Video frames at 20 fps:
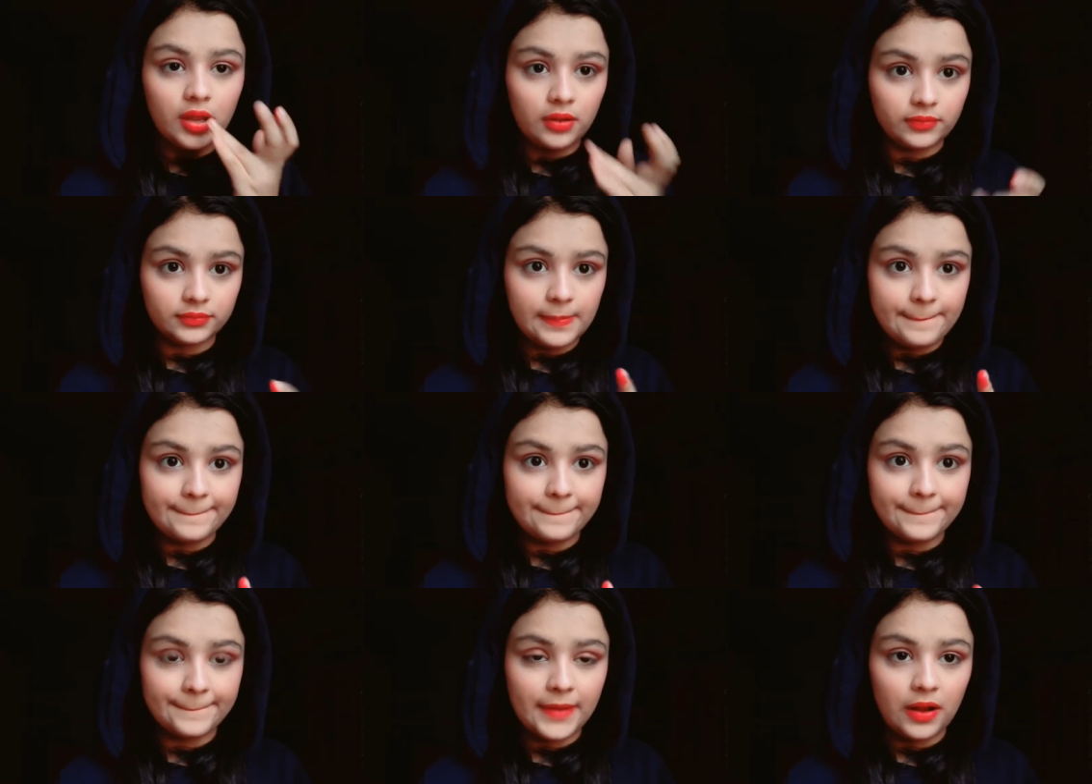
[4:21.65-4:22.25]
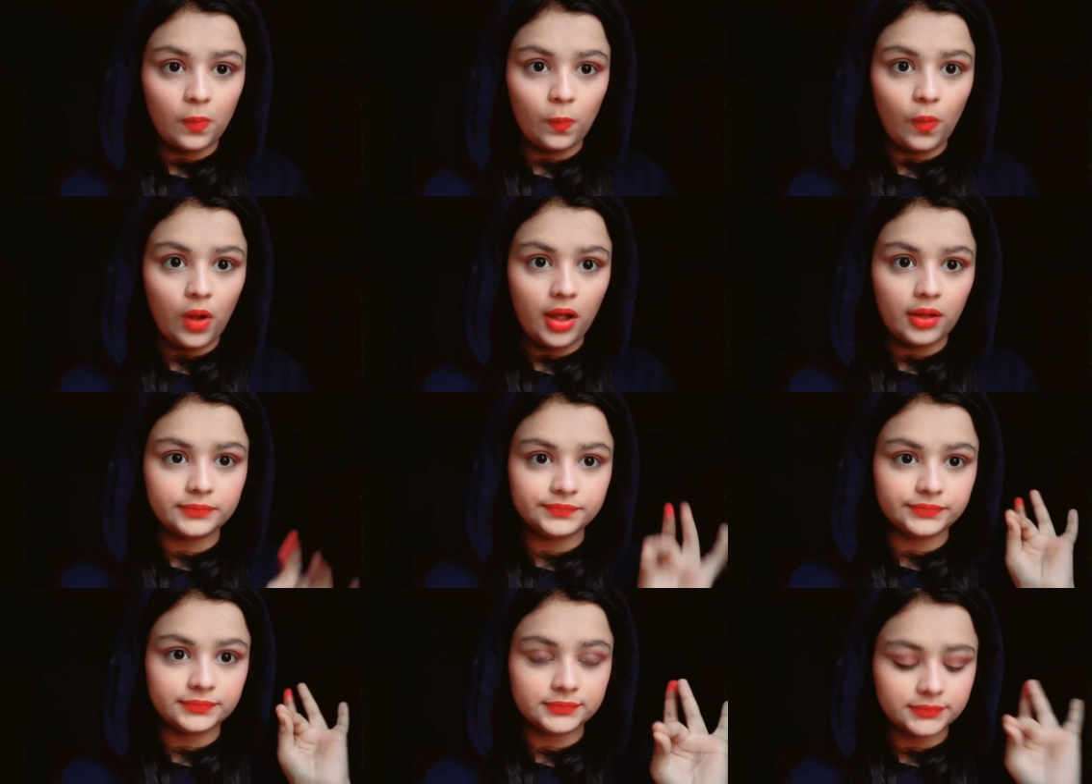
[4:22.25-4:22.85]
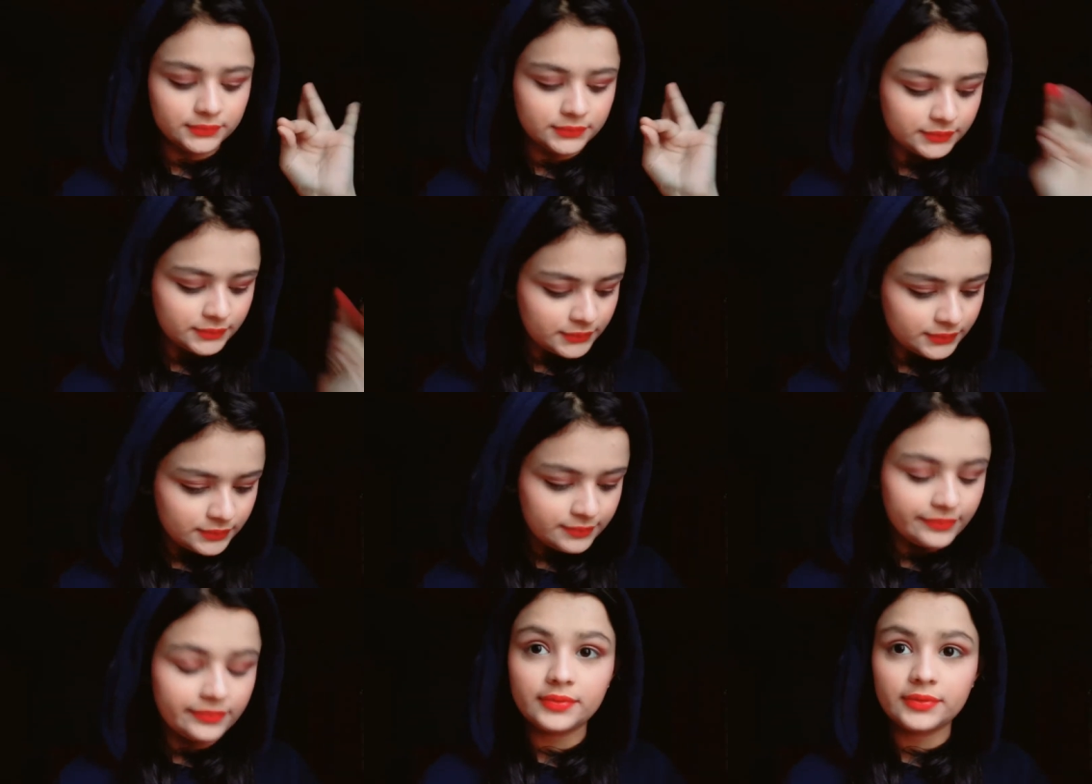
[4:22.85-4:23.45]
सो कैन यू कितनी
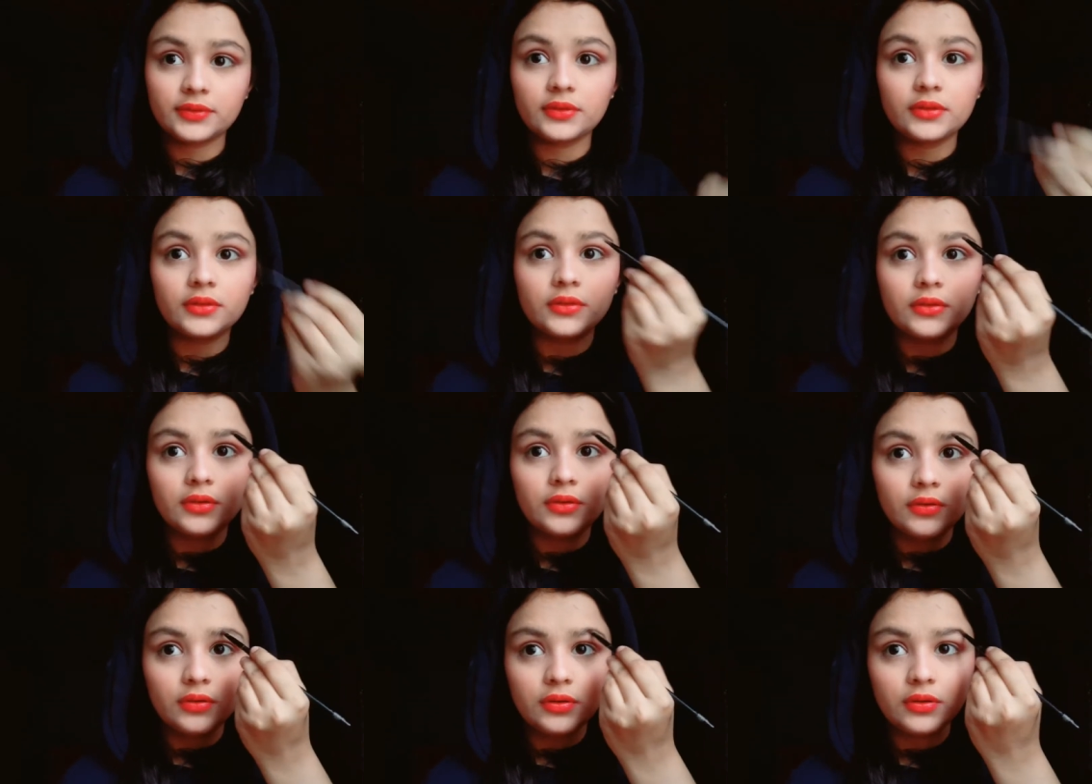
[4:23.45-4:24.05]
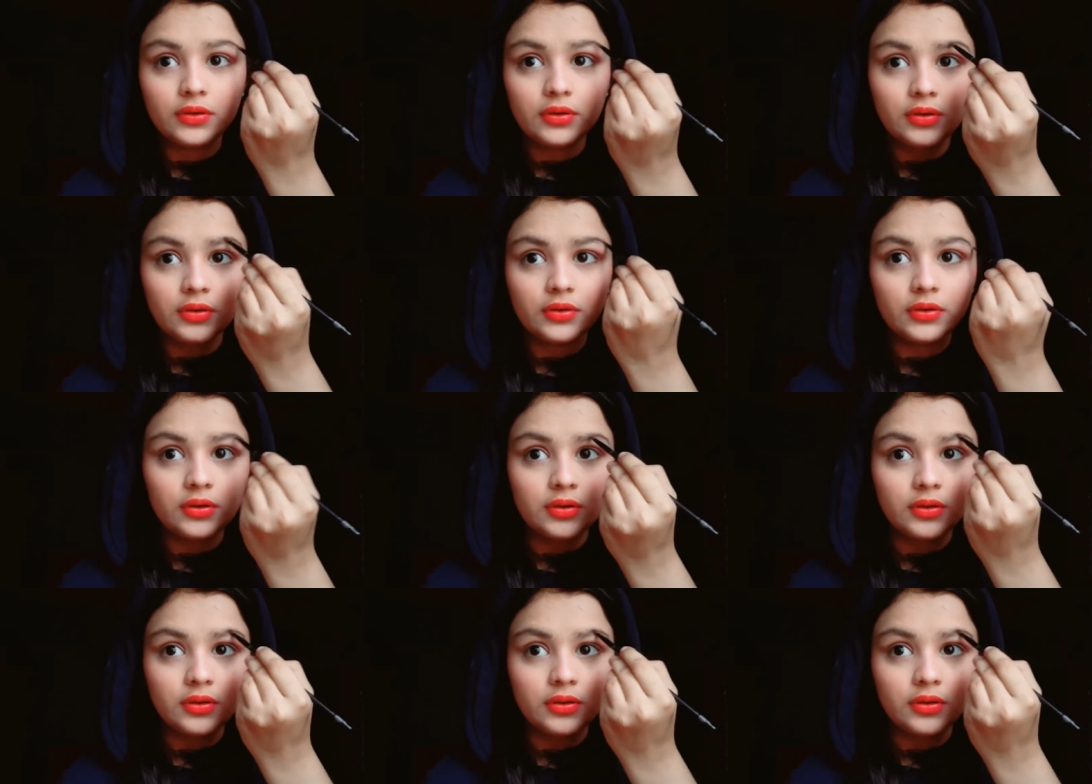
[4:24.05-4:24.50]
अच्छी लग रही है लिपस्टिक मुझ पर